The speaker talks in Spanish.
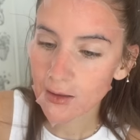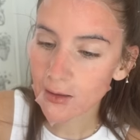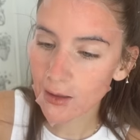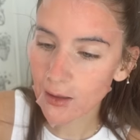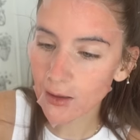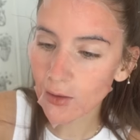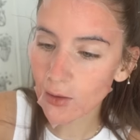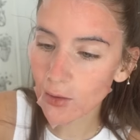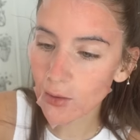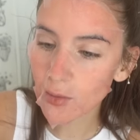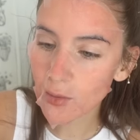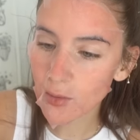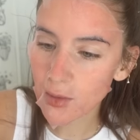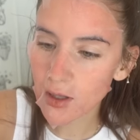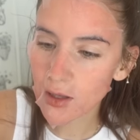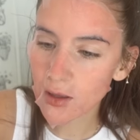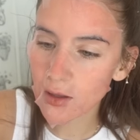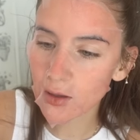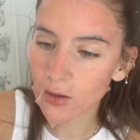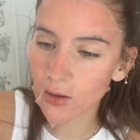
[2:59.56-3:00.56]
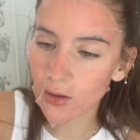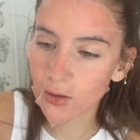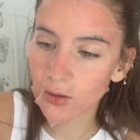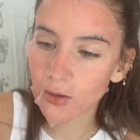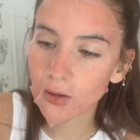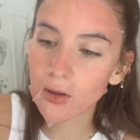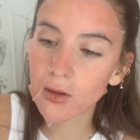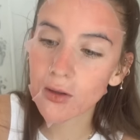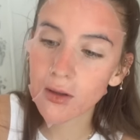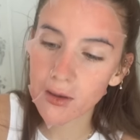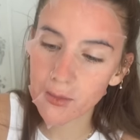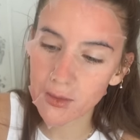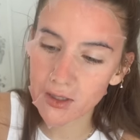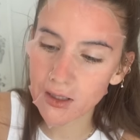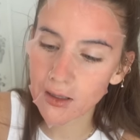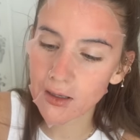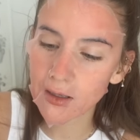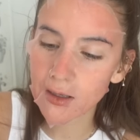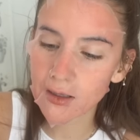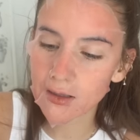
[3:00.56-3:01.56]
tengo un vídeo, no de la
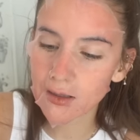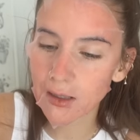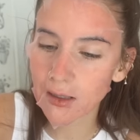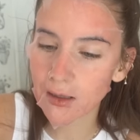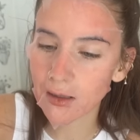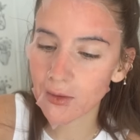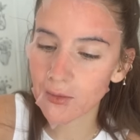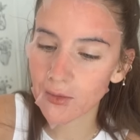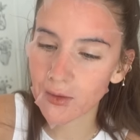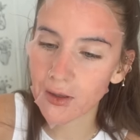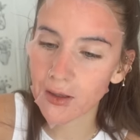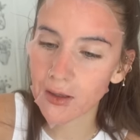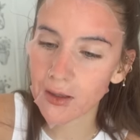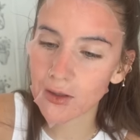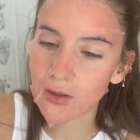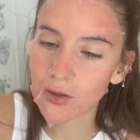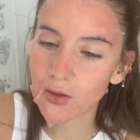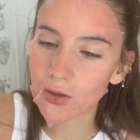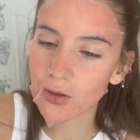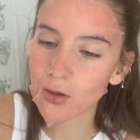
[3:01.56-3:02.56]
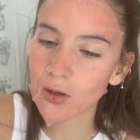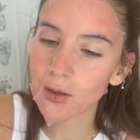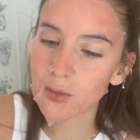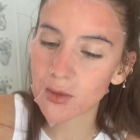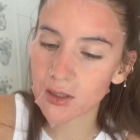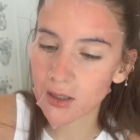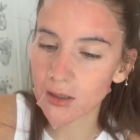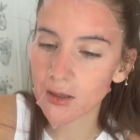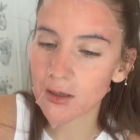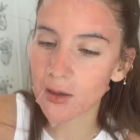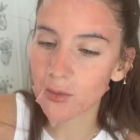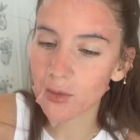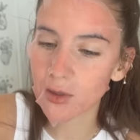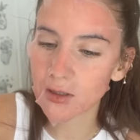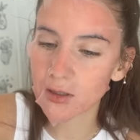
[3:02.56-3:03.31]
mascarilla seca, de yo con la mascarilla